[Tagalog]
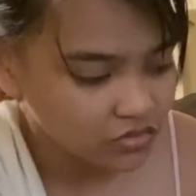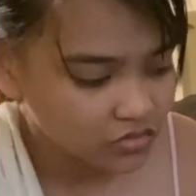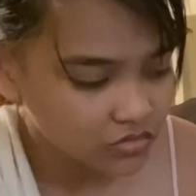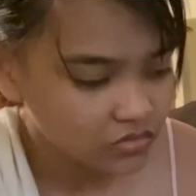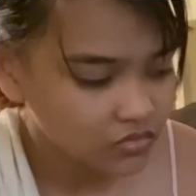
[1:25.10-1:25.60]

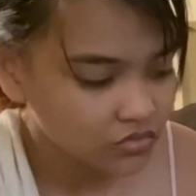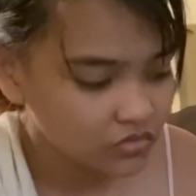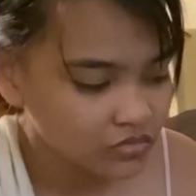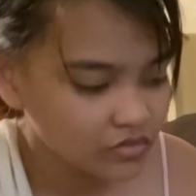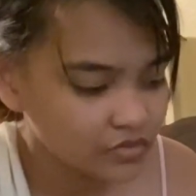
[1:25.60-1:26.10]
This
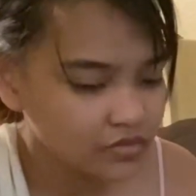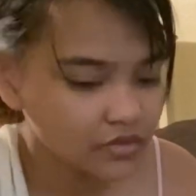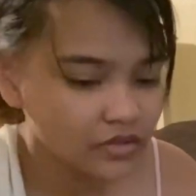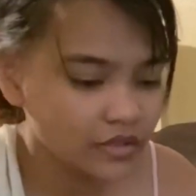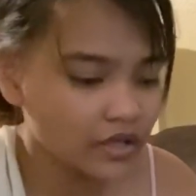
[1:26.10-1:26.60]
one.
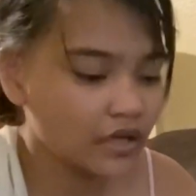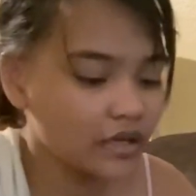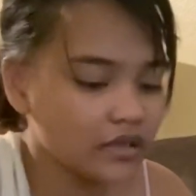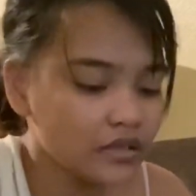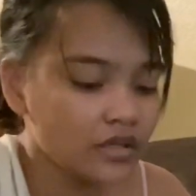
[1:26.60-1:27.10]
Yeah.
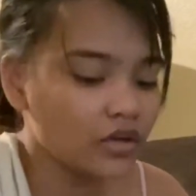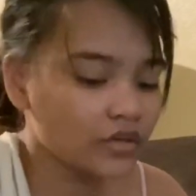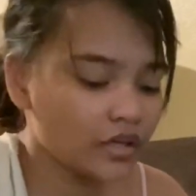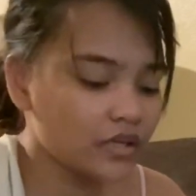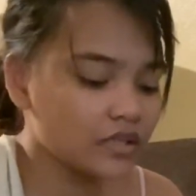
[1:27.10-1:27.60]

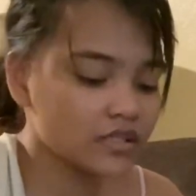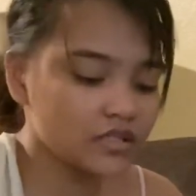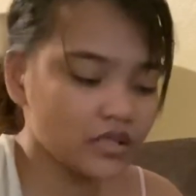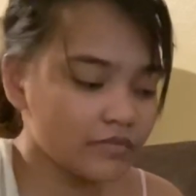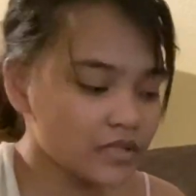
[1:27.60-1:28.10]
Okay, let,
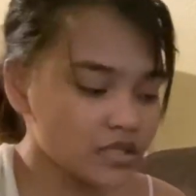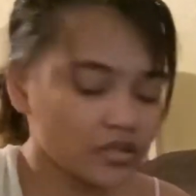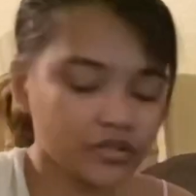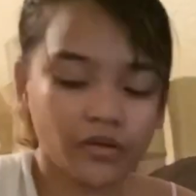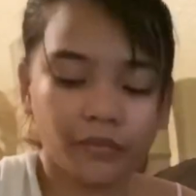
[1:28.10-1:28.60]
let me see your
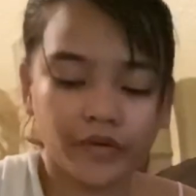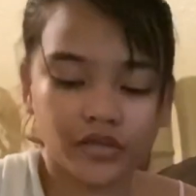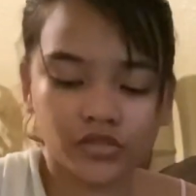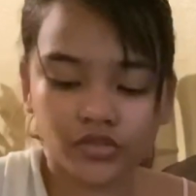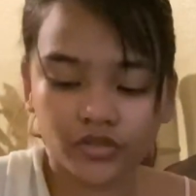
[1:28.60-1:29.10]

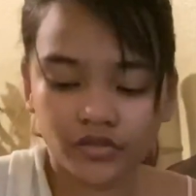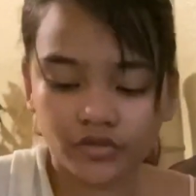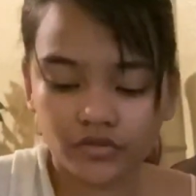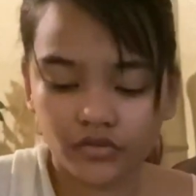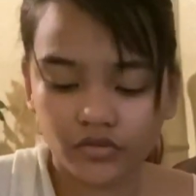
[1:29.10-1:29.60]
temperature.
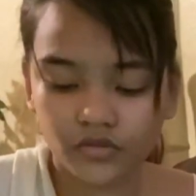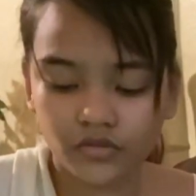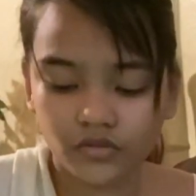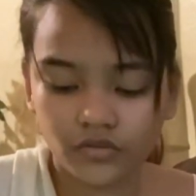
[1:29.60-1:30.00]
Hmm.